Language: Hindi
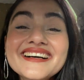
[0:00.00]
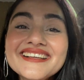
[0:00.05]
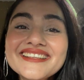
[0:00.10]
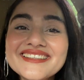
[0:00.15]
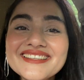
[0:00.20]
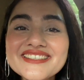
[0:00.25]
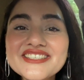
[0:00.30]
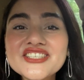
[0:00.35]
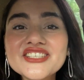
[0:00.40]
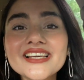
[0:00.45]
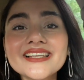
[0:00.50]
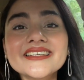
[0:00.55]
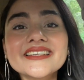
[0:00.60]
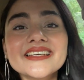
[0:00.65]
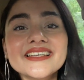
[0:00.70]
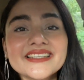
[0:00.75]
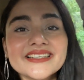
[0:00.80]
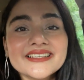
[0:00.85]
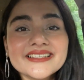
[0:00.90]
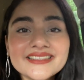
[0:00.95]
तो
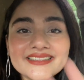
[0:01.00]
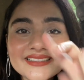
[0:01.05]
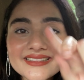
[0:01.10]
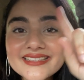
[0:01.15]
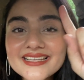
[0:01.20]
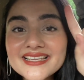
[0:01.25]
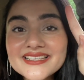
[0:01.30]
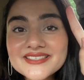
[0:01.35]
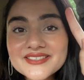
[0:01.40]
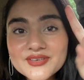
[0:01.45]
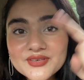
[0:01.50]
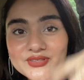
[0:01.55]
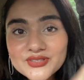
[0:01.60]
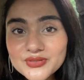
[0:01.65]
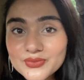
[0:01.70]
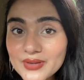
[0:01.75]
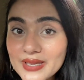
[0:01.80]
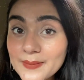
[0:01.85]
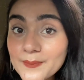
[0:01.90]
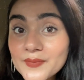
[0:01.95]
चलिए लेट्स गो
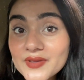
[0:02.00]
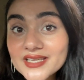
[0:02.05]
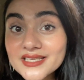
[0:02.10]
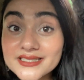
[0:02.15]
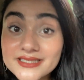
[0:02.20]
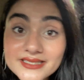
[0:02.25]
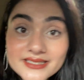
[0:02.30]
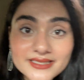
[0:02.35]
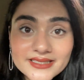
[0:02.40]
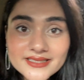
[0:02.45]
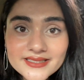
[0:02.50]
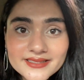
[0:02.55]
टू एम्बियंस